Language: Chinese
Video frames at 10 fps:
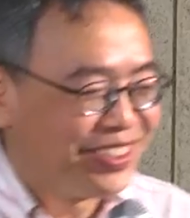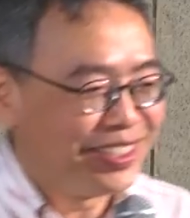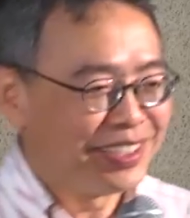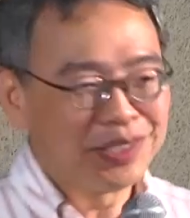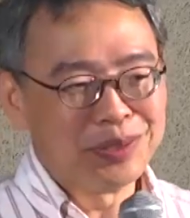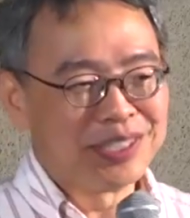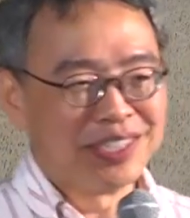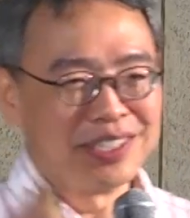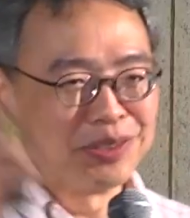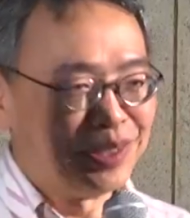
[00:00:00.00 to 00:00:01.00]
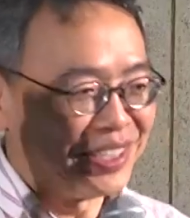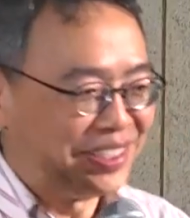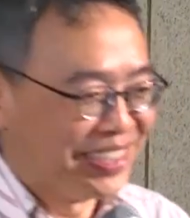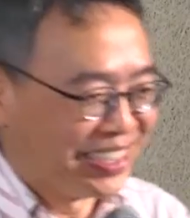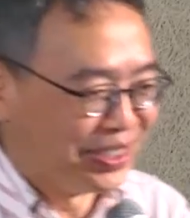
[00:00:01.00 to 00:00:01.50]
所以这是我找到最
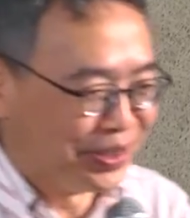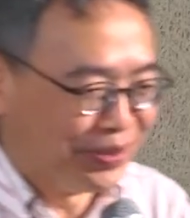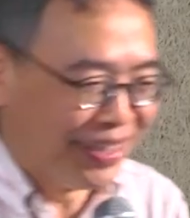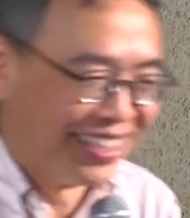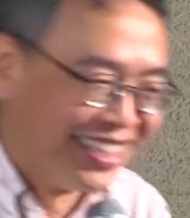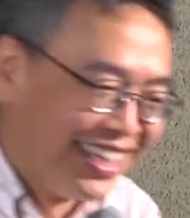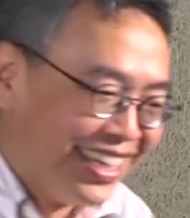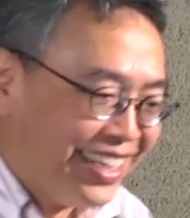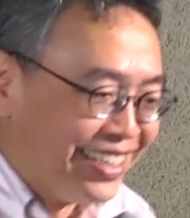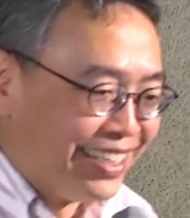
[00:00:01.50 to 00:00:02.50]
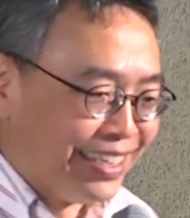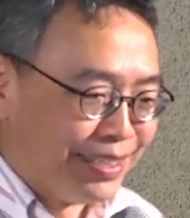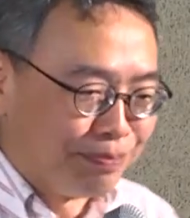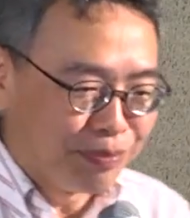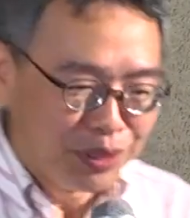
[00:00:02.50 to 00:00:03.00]
早的一个说法。
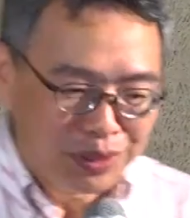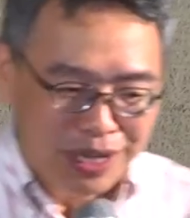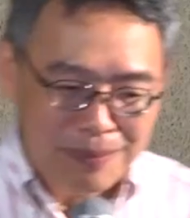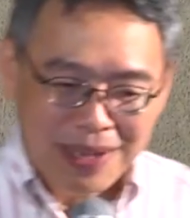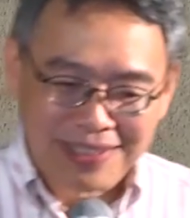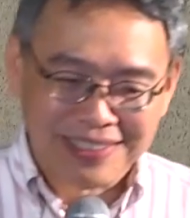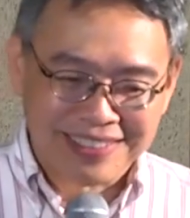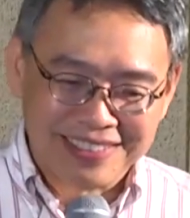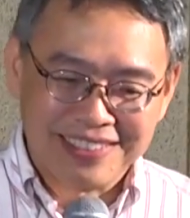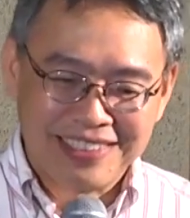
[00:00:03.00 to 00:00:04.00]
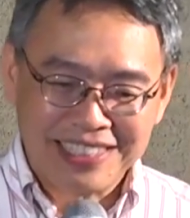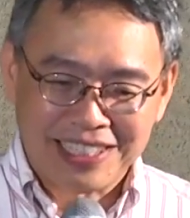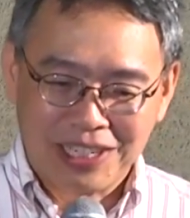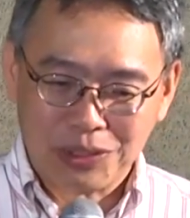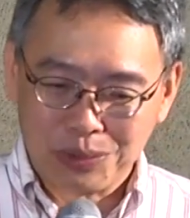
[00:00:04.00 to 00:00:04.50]
呃，东华版呢，就是
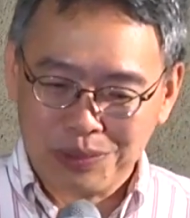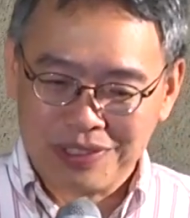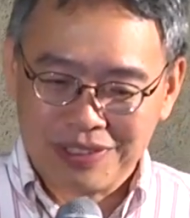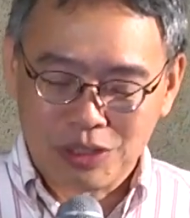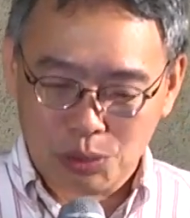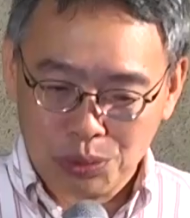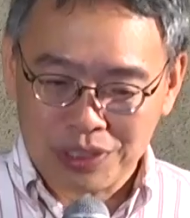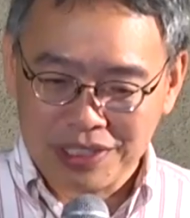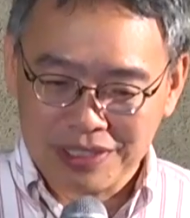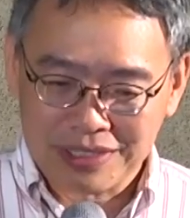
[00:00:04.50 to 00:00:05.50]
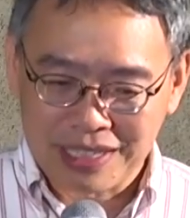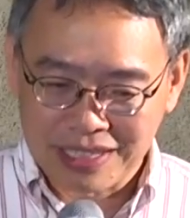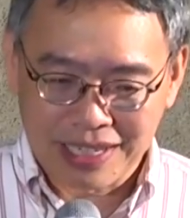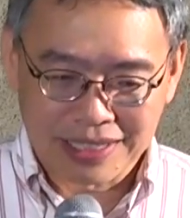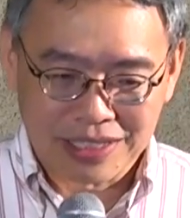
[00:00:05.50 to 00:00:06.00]
警告读读者怎
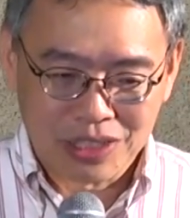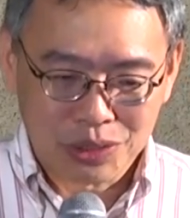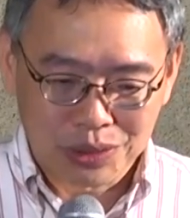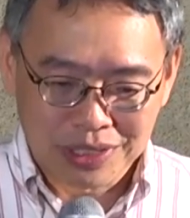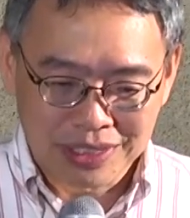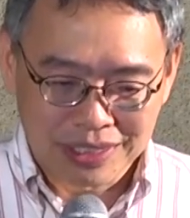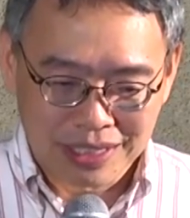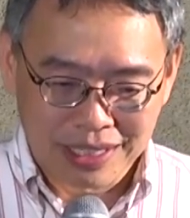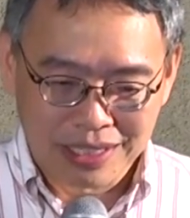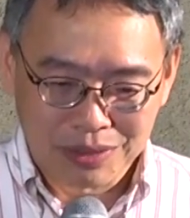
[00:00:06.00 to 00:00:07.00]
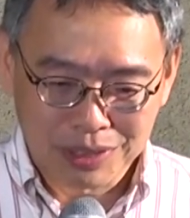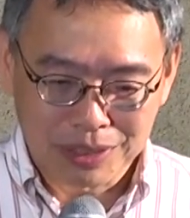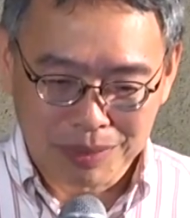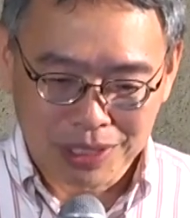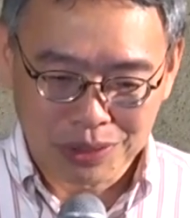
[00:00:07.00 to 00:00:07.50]
样学习，呃，为
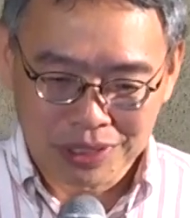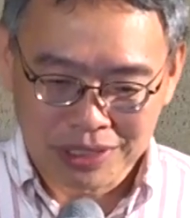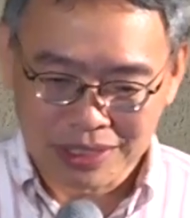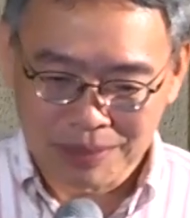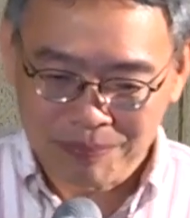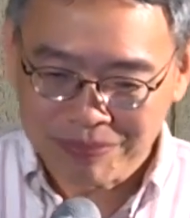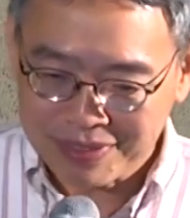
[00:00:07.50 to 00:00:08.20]
什么要学习，